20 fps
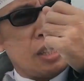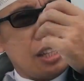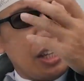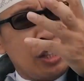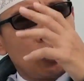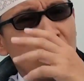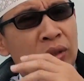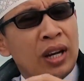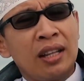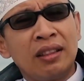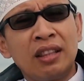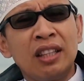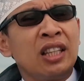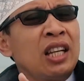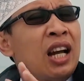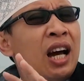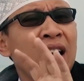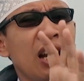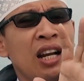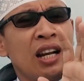itu nanti
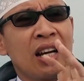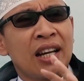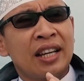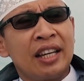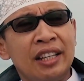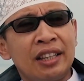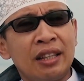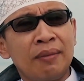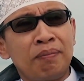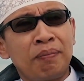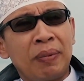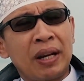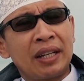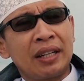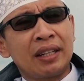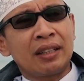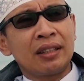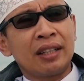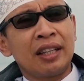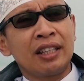tidak ada lagi tempat
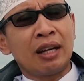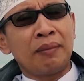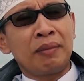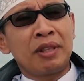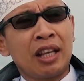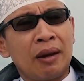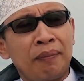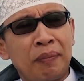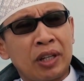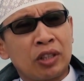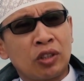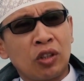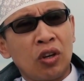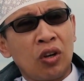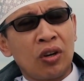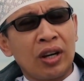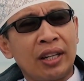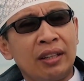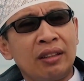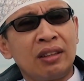kita minta
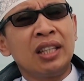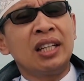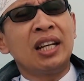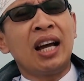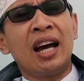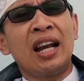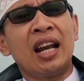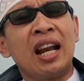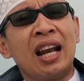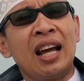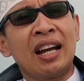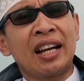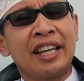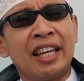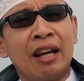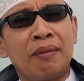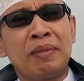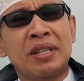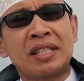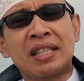pertolongan. Tidak ada lagi
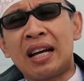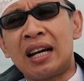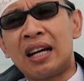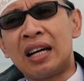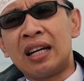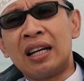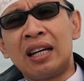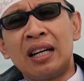yang bisa